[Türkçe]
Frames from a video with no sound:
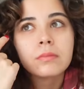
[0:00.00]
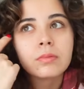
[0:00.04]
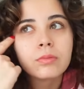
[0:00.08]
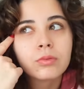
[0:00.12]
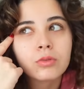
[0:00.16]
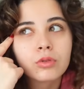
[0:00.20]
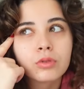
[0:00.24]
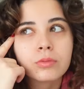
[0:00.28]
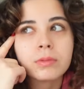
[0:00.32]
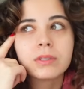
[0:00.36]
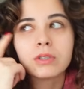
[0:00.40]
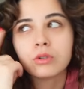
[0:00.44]

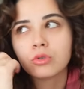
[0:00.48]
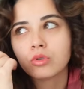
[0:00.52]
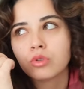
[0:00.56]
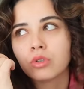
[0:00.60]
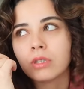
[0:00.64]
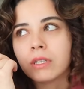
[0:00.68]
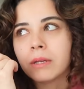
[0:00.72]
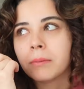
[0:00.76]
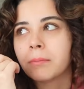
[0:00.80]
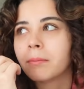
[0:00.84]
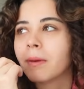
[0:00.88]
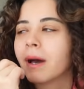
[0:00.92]
Bunu bir
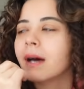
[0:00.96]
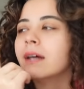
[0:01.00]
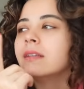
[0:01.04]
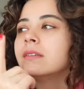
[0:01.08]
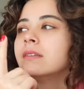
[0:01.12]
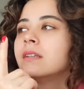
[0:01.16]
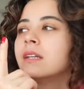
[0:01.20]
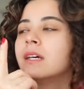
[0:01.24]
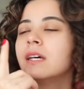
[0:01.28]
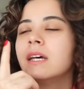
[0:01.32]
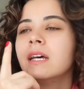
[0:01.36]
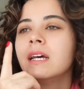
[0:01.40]
düşüneyim ben.
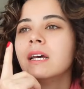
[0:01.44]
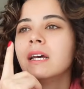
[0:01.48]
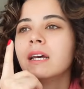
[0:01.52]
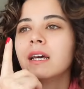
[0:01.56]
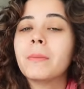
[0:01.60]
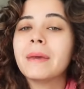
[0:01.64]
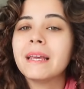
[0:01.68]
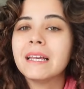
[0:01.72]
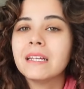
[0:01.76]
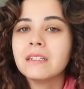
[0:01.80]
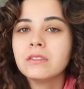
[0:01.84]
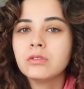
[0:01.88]

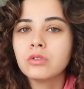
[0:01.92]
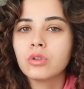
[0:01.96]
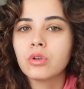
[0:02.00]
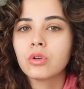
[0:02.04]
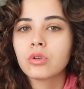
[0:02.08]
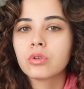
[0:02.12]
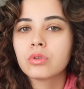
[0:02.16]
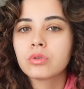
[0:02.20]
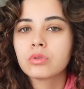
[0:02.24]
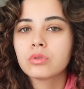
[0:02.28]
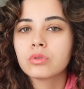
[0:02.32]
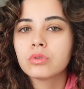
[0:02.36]
Beyin
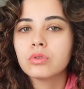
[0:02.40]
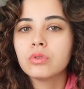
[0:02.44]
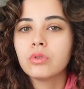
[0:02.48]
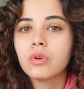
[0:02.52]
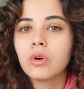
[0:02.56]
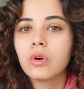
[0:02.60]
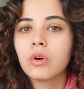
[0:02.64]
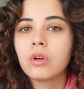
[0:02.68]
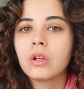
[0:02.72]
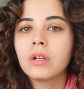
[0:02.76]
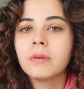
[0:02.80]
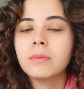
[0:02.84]
yorgunluğu
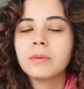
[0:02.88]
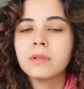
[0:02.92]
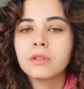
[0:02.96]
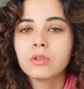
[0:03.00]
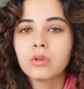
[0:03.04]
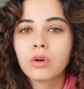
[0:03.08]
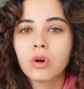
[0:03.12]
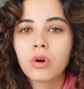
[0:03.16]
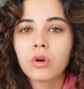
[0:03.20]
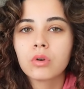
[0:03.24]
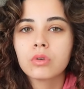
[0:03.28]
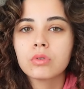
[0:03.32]
öyle bir
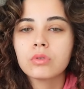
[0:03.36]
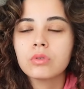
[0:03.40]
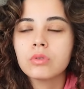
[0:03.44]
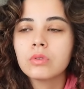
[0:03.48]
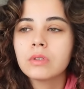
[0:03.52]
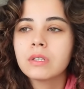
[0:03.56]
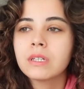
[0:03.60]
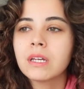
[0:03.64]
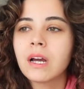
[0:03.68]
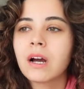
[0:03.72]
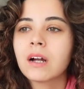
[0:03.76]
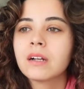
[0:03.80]

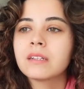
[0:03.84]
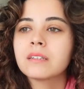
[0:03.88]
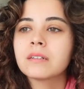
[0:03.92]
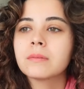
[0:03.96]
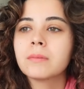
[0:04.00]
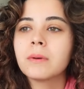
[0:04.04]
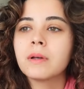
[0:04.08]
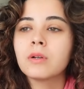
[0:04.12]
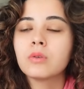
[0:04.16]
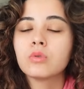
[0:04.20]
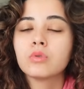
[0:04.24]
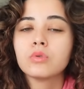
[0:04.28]
yorgunluk ki
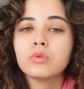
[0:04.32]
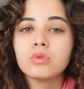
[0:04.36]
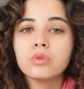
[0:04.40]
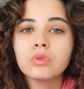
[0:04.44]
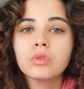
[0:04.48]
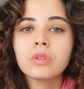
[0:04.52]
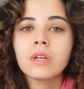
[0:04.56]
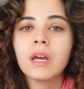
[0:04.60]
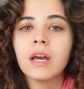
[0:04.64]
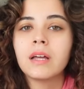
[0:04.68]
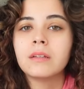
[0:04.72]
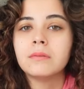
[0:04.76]
artık ben
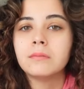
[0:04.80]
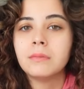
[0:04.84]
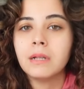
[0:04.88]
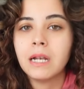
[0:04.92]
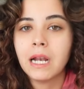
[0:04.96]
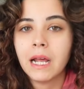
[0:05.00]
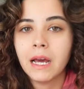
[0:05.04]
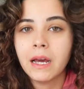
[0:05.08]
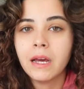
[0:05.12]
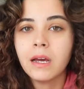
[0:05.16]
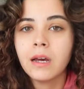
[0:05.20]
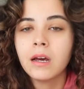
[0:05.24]
uyurken
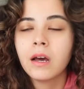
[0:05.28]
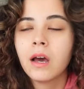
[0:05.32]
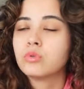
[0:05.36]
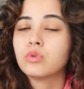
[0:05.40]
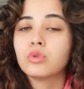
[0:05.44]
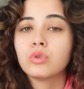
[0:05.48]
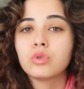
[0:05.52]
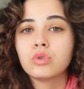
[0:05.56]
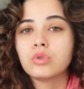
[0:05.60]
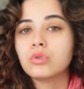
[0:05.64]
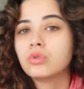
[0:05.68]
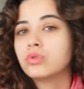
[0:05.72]
bile
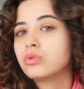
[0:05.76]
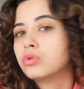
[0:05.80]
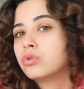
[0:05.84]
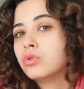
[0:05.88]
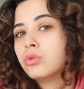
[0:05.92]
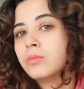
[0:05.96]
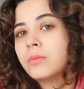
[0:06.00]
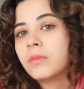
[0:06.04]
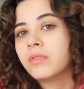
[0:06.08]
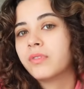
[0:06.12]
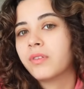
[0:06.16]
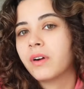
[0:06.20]

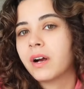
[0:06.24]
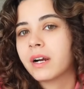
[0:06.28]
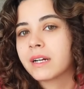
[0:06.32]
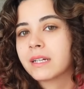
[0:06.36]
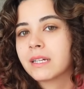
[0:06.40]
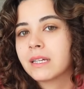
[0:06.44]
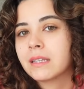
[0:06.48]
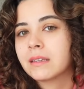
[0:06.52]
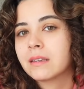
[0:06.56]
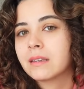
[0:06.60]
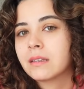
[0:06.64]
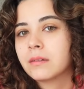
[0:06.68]
düşündüğümü
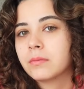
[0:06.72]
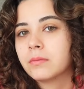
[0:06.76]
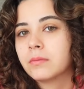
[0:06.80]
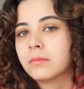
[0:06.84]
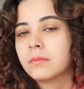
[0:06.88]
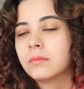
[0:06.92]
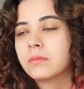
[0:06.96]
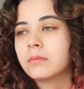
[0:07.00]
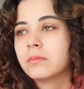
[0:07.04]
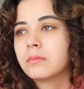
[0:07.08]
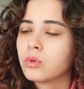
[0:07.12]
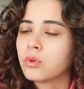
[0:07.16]
fark ettim.
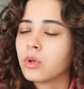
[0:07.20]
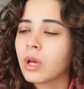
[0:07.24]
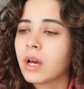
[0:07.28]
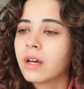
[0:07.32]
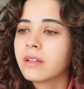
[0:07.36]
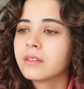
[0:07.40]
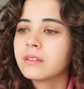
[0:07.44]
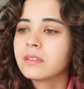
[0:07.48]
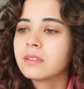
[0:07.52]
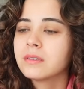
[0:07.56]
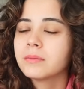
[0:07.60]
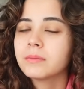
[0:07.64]

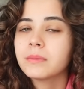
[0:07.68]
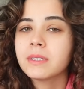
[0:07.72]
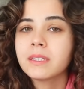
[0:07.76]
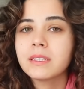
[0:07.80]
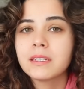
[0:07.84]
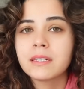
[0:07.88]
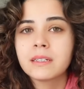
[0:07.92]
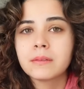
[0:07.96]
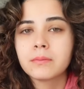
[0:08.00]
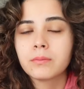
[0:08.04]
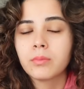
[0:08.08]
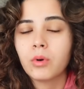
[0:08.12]

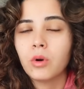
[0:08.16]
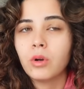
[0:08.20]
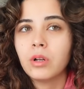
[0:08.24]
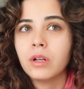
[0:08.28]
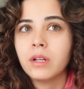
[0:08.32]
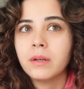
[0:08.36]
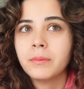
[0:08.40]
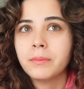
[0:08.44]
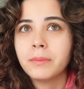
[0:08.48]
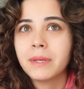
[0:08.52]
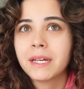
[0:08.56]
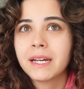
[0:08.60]
Uyandığımda
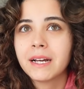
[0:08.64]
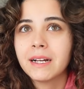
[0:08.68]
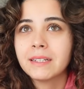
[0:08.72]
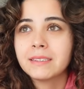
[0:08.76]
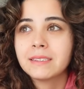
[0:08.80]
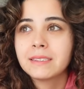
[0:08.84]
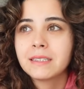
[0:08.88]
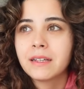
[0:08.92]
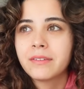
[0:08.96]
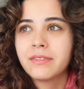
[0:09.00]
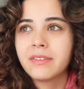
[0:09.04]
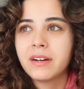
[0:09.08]
böyle birkaç
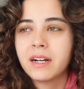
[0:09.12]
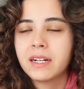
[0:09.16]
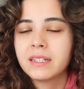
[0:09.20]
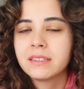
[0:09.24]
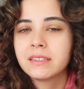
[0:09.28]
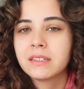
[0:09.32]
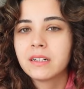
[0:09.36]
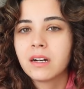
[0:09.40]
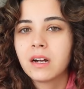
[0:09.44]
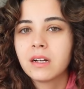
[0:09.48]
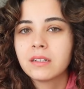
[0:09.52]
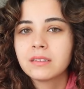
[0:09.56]

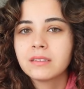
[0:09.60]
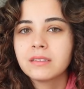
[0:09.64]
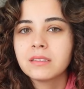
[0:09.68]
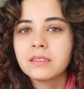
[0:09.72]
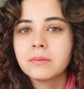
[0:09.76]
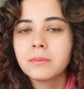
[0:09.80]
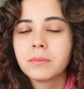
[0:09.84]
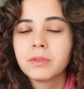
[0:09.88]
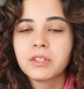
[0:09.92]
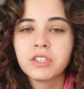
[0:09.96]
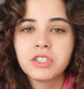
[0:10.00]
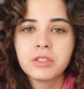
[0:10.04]
seferdir
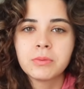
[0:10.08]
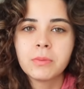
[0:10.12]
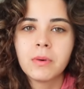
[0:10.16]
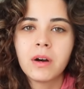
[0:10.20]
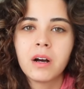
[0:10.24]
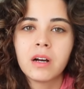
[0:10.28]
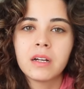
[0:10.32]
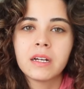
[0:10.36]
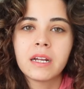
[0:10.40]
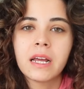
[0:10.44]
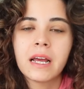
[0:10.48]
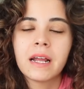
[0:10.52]
artık başım
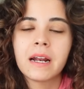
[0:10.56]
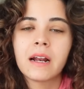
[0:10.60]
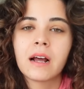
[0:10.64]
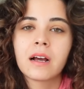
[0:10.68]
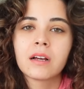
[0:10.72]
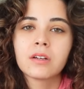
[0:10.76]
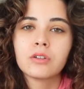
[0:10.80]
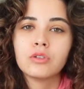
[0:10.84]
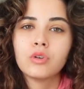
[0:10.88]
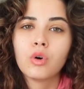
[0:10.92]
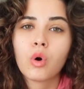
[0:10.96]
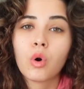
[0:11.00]

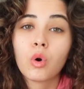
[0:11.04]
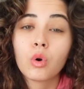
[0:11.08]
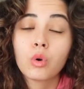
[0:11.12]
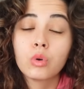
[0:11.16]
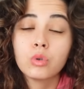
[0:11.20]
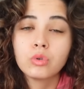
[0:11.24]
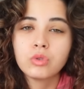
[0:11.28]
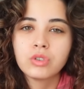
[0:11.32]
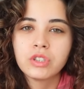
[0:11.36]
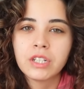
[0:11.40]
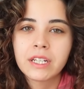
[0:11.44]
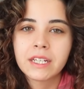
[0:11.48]
ağrıyarak
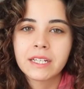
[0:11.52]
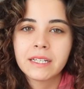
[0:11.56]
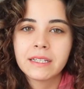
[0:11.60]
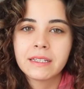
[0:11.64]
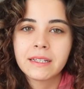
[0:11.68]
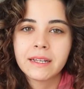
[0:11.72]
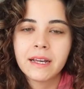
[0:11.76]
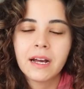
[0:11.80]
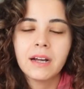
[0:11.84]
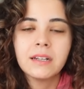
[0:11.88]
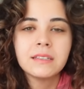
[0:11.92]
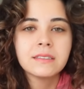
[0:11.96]
yorgun
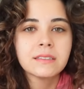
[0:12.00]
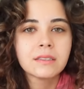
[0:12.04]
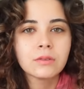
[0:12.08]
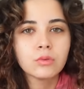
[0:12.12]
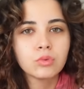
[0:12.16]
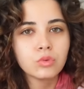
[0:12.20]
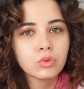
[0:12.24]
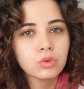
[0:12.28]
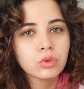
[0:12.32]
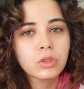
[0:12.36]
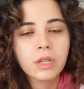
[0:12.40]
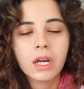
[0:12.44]
şekilde. Ya yani insan
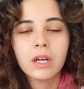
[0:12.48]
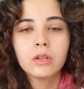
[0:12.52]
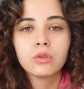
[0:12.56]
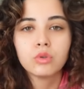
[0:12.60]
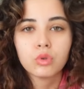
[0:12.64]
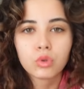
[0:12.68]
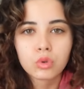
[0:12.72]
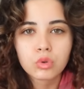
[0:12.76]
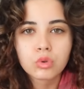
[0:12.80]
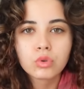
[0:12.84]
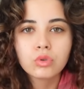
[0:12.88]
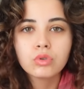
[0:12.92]
uyurken
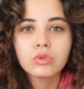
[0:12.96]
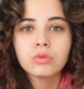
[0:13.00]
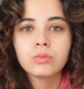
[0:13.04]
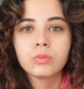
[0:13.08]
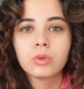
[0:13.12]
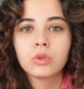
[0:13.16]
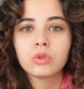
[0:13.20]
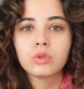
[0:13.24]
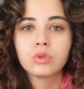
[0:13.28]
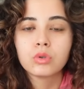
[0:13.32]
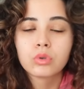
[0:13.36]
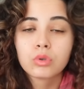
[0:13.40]
yorulur
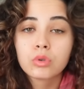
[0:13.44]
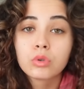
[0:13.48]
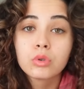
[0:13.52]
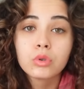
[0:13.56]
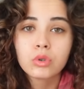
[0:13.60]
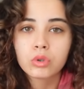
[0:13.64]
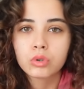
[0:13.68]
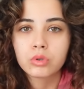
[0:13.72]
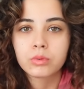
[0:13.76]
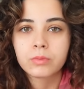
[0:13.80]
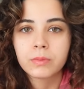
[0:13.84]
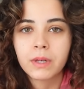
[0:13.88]
mu?
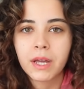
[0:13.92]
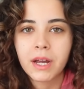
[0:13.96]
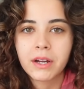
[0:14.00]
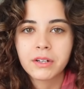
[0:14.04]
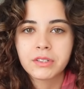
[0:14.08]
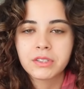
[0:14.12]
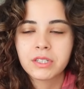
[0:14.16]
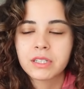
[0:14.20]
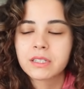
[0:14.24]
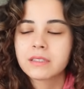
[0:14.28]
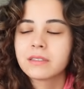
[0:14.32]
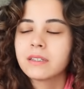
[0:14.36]
Yoruluyordum
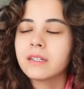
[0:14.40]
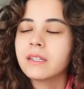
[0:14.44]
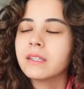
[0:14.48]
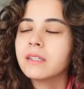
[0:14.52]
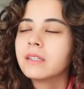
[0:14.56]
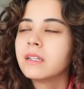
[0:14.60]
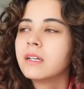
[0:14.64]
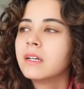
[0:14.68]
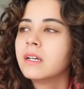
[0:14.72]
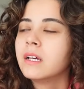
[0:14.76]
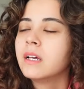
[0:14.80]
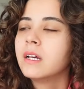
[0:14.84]
gerçekten.
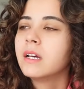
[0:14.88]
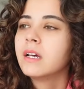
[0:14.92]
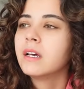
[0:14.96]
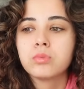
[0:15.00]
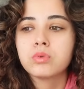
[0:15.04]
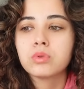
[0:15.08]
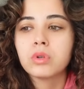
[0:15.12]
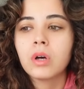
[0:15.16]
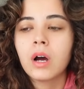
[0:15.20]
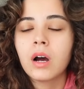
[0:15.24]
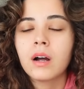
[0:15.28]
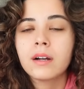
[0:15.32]

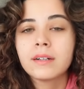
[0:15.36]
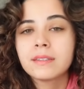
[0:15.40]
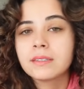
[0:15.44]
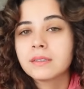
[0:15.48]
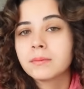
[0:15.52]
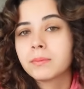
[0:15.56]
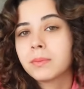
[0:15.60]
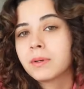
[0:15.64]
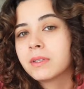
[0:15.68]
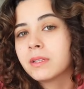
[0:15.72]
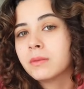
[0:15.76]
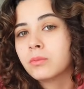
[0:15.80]
Bu da
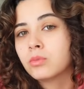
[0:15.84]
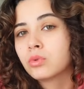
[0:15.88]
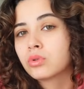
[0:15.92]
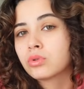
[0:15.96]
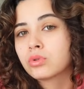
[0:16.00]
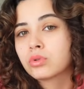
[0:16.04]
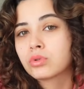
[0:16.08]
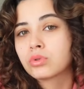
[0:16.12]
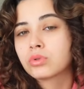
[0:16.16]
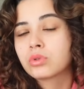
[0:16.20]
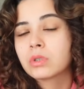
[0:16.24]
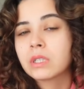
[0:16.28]
artık bana
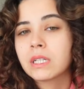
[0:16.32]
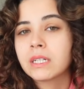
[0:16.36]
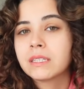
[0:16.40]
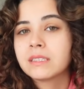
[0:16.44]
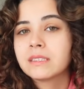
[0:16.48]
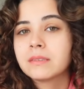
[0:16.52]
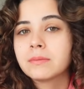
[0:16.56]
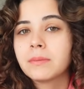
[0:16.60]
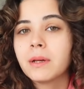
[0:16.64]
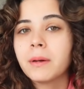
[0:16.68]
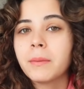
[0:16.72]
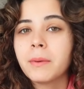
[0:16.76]
mutsuzluk
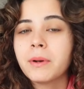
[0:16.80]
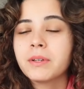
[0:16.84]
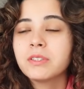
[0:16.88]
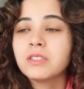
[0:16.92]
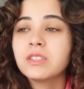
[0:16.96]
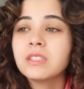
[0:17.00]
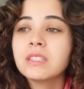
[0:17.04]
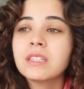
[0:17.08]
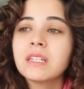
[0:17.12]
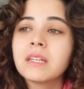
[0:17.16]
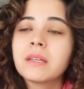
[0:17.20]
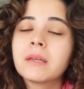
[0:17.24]
getirmeye
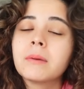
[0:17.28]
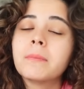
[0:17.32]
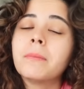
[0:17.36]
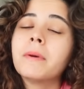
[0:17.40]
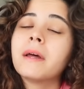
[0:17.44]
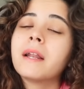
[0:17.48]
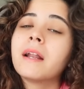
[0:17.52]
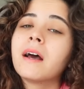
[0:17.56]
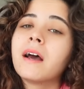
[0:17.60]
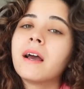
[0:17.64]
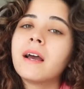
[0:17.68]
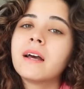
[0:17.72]
başladı ki
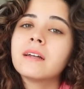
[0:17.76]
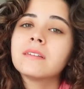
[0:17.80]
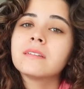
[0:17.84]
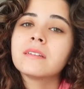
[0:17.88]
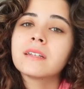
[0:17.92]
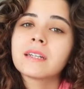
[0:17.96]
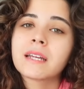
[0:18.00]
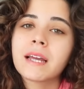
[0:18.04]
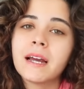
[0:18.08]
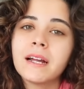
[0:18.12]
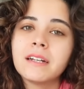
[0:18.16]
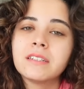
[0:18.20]
ben
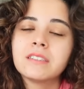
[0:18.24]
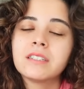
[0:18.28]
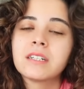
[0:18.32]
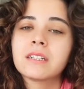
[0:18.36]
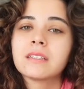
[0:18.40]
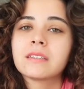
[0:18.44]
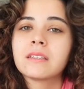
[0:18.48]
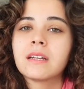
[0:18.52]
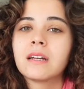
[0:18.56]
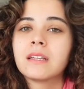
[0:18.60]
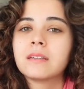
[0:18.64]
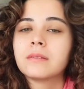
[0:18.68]
hayatta
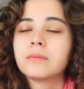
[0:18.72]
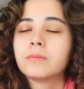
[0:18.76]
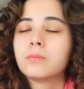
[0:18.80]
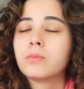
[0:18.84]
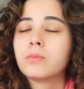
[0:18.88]
gerçekten